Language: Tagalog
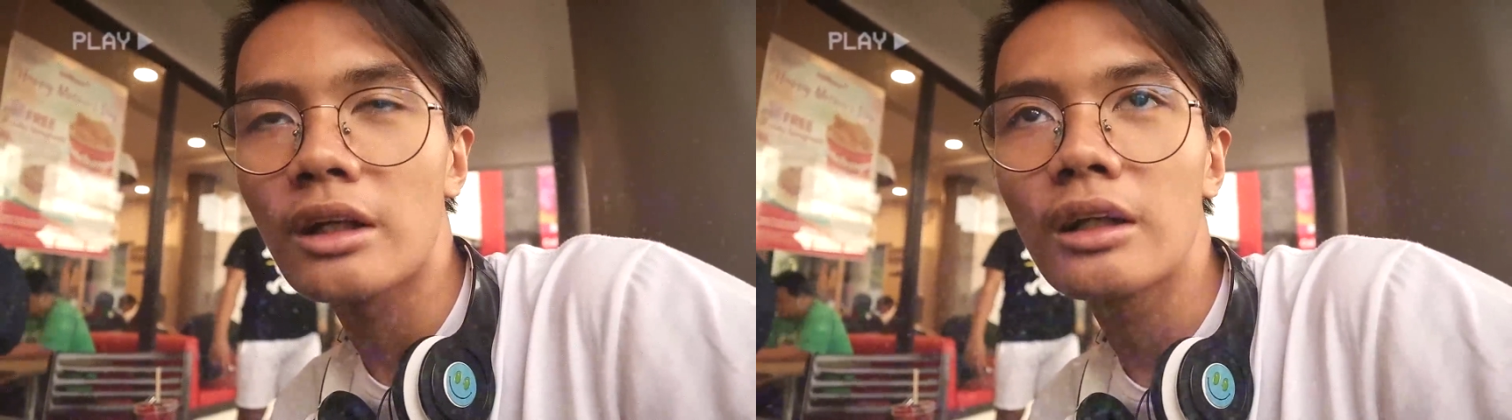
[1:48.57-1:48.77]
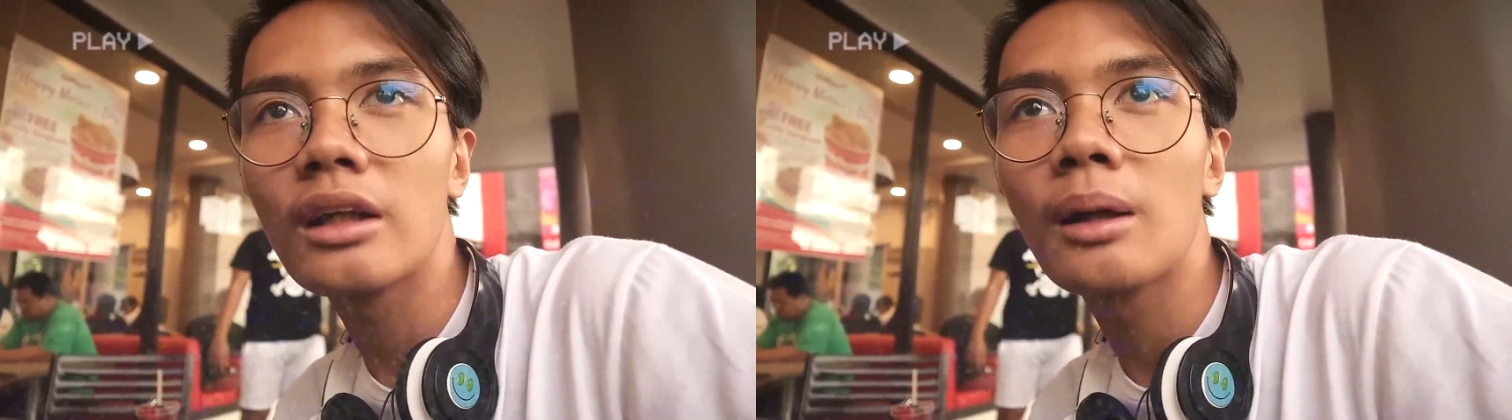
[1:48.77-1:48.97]

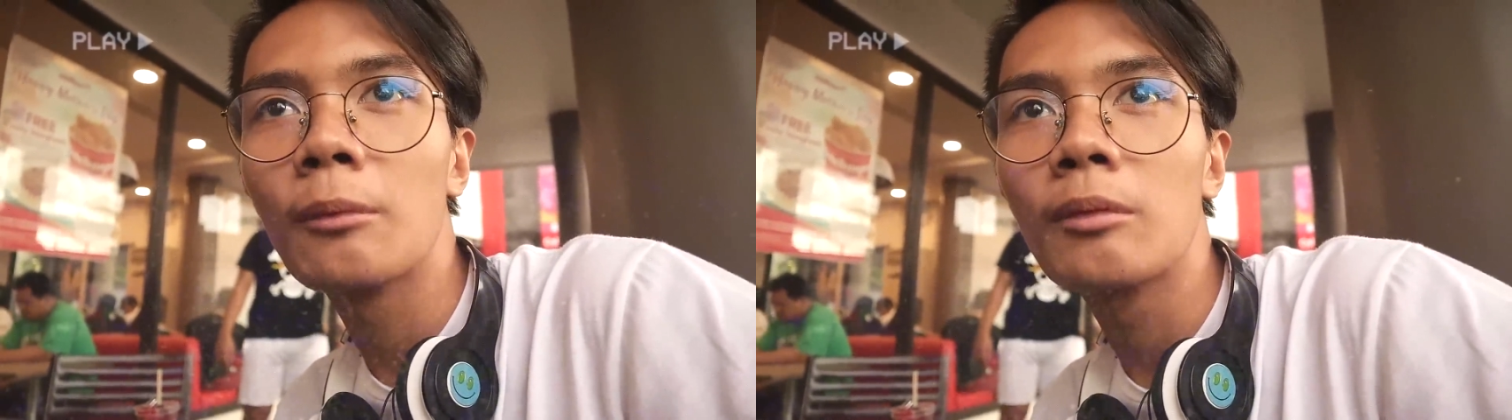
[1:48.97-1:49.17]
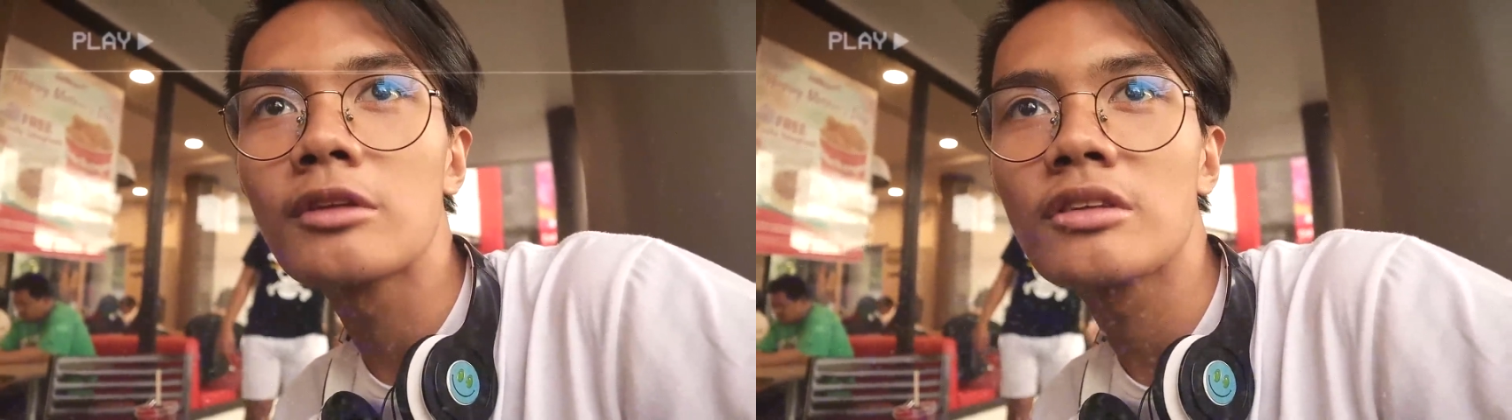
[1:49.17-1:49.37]

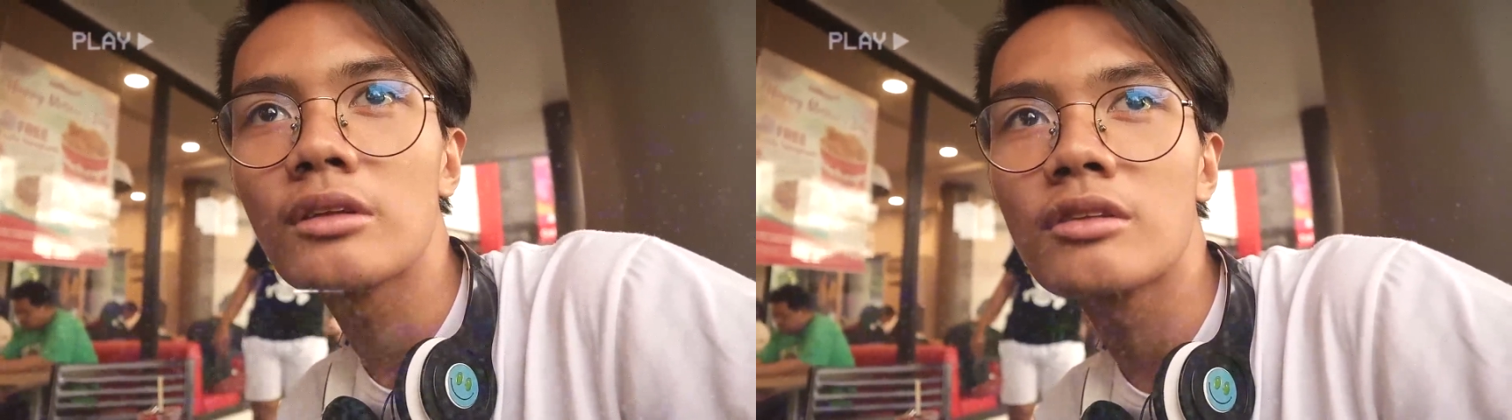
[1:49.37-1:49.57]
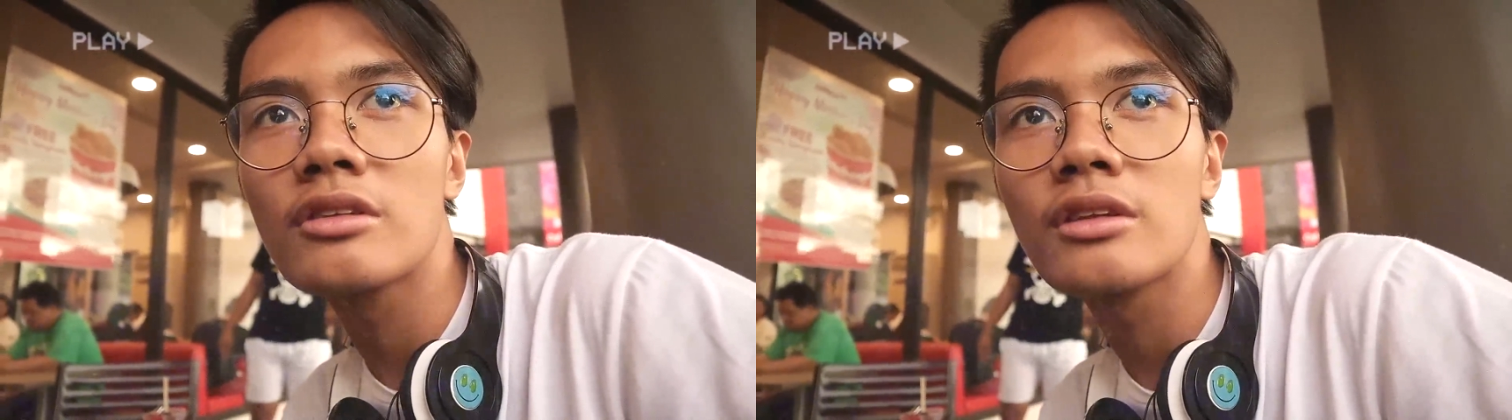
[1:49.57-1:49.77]
bagay
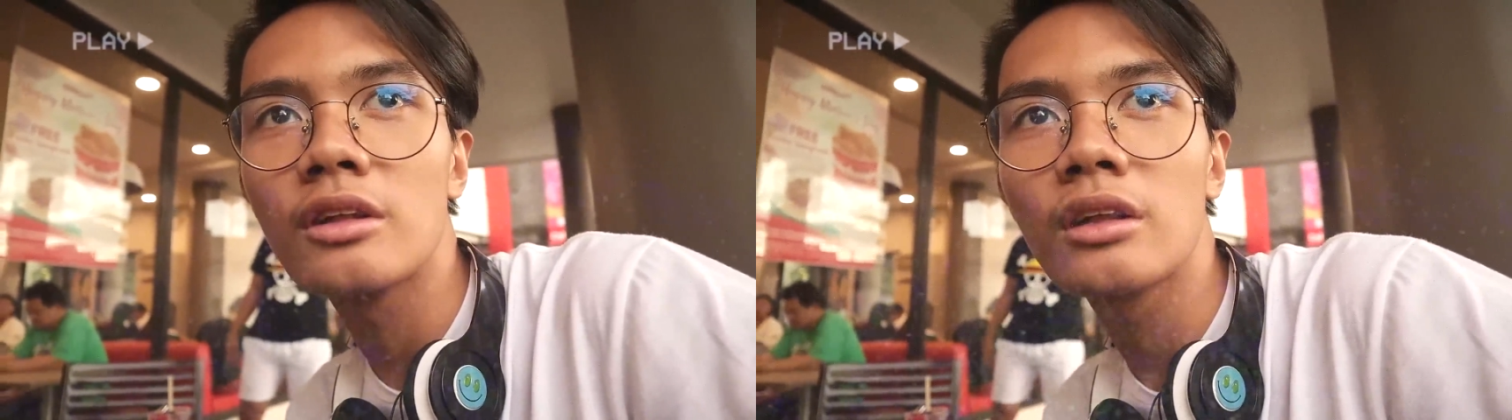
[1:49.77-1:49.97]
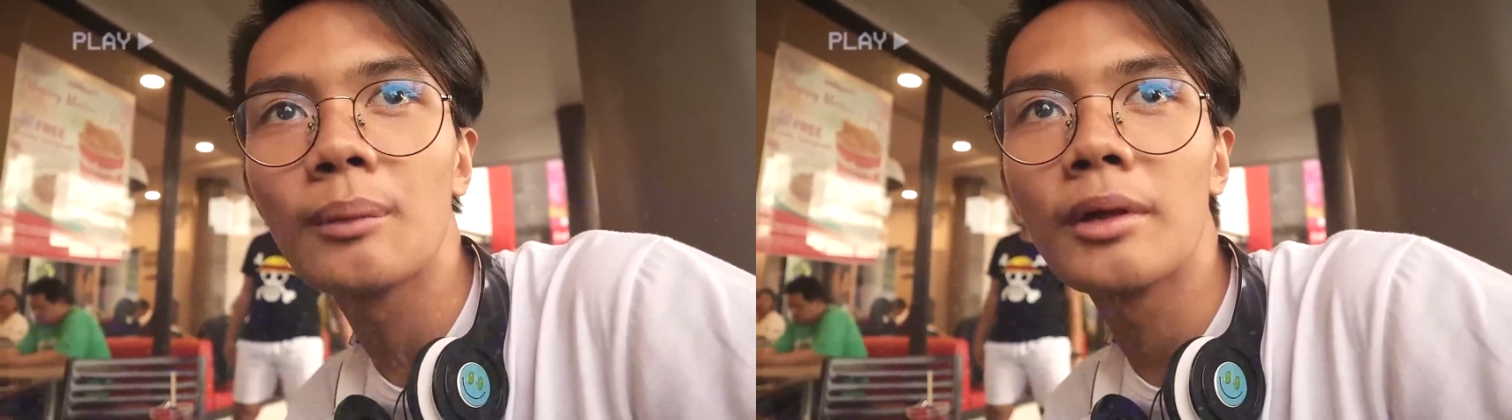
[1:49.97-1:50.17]
at
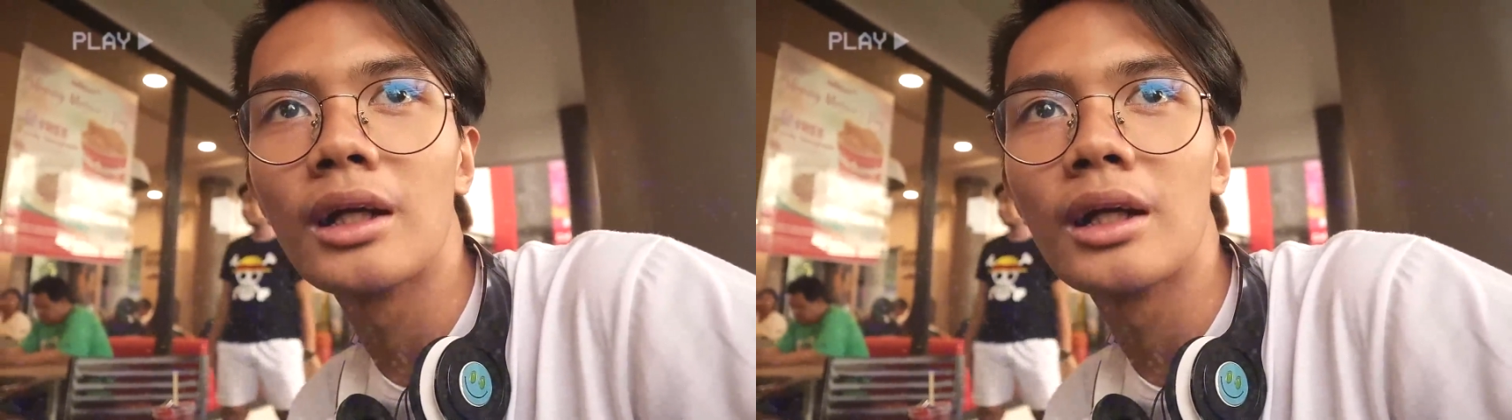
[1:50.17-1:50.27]
ginagawa,